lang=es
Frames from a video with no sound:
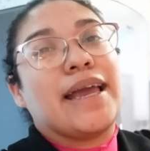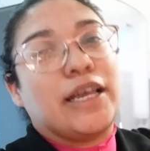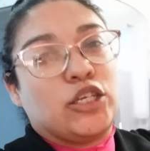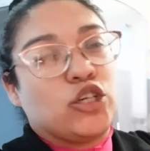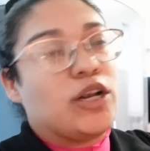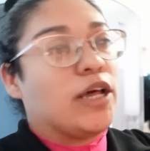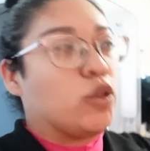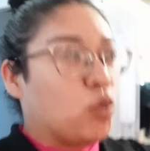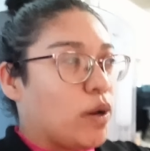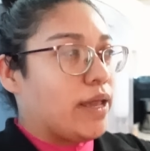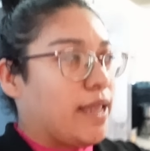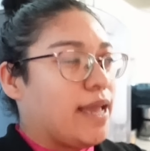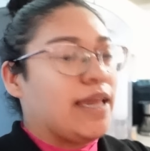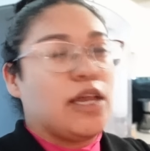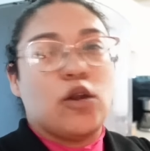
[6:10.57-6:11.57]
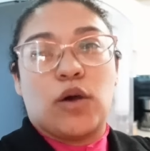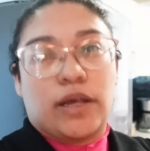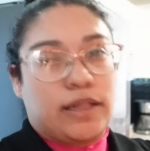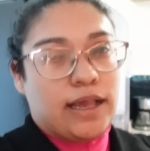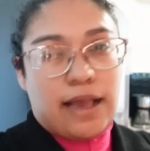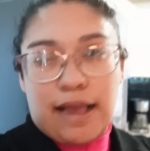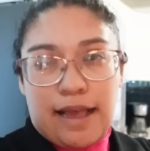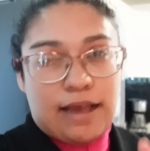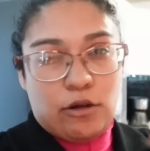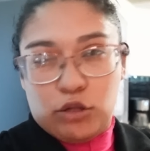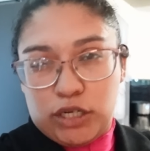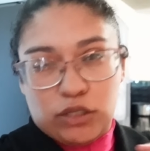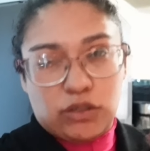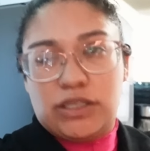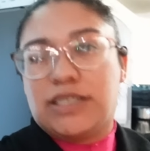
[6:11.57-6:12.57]
echo la toalla y lo que tenga,
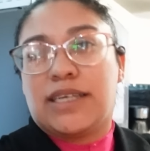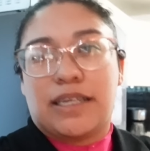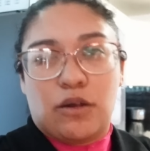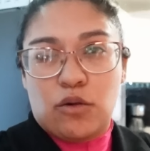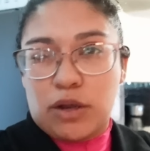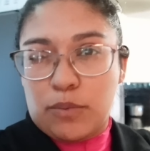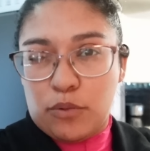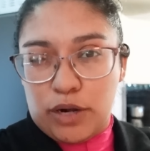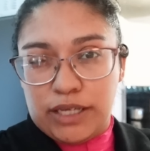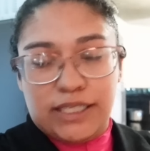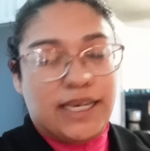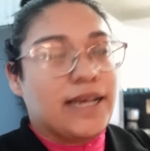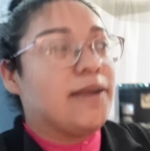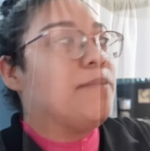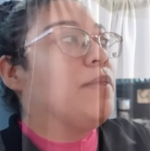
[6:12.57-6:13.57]
otras cositas que tengo por echar.